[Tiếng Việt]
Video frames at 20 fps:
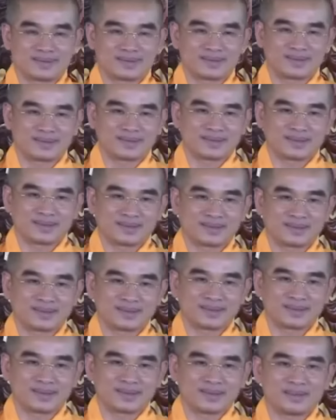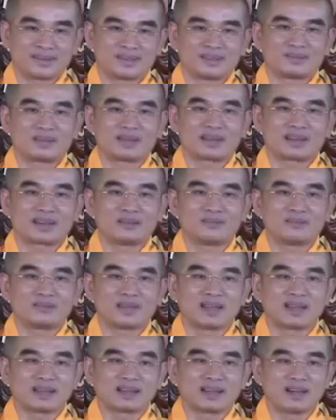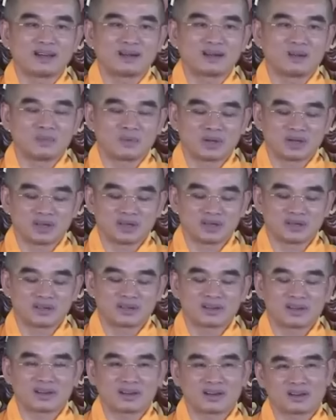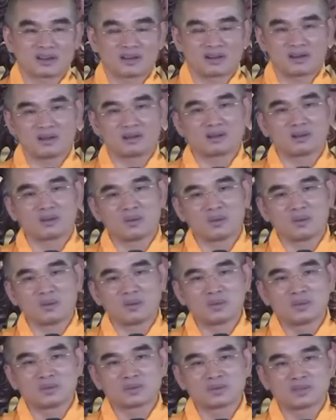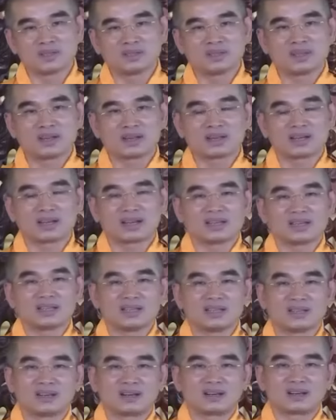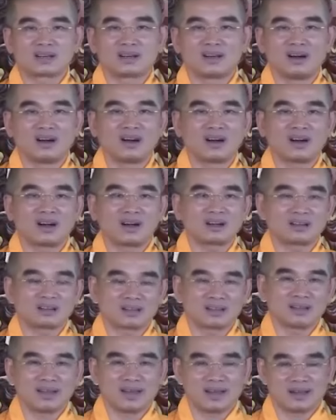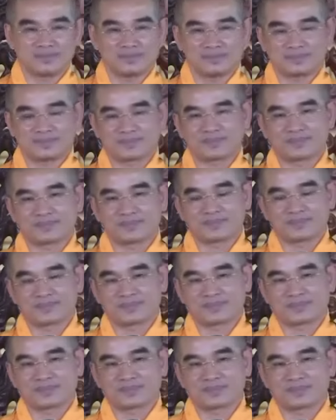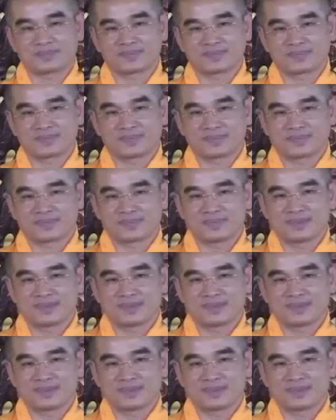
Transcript: chúng ta cảm giác đạo là một cái gì đó rất là khó tu, sự thật là cái gì đó khó có thể làm. Thì đó là gì?